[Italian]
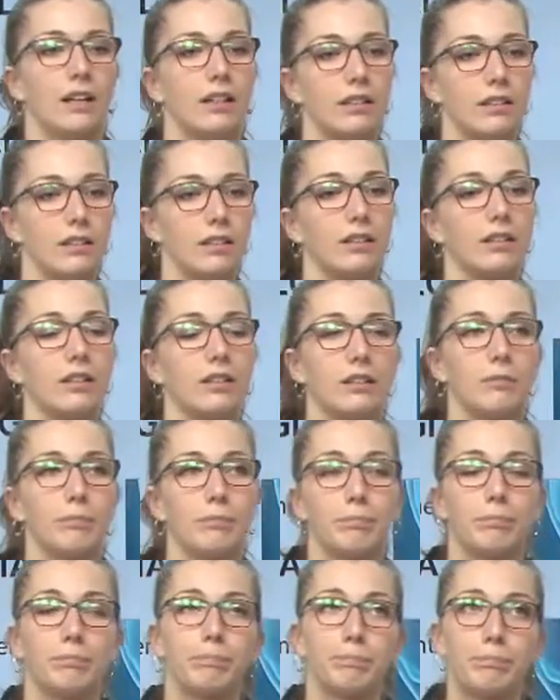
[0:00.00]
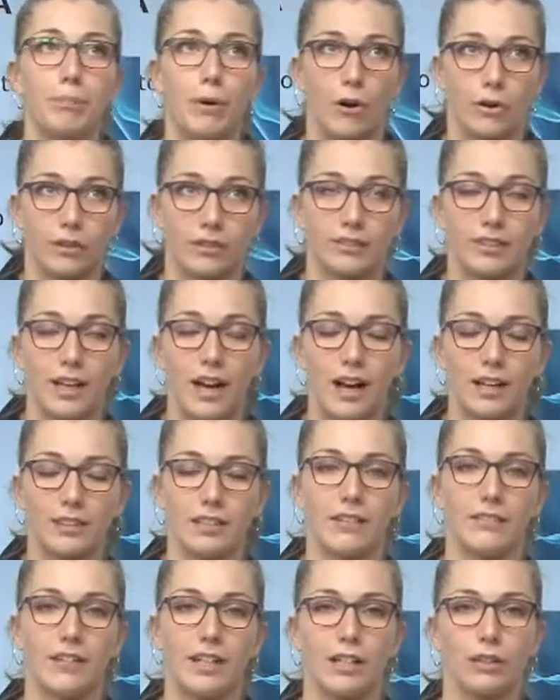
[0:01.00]
eh, porta
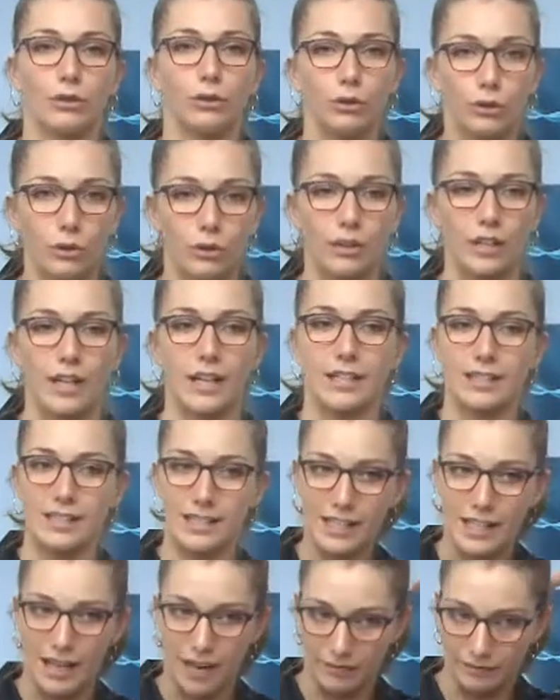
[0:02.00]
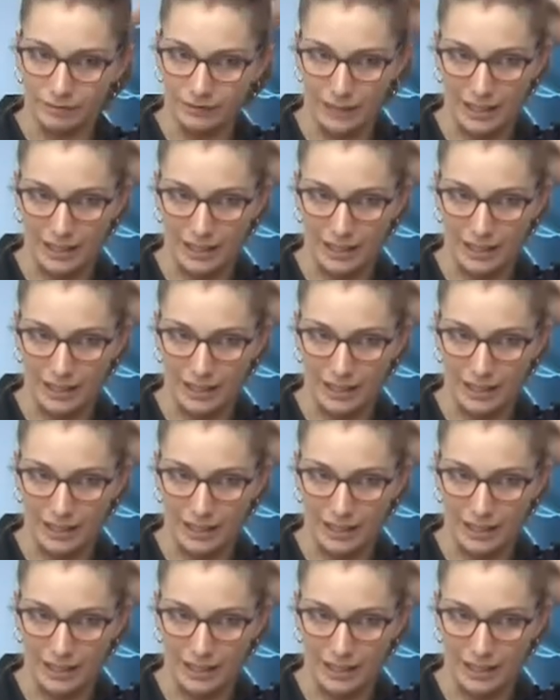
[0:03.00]
ad avere dolore sia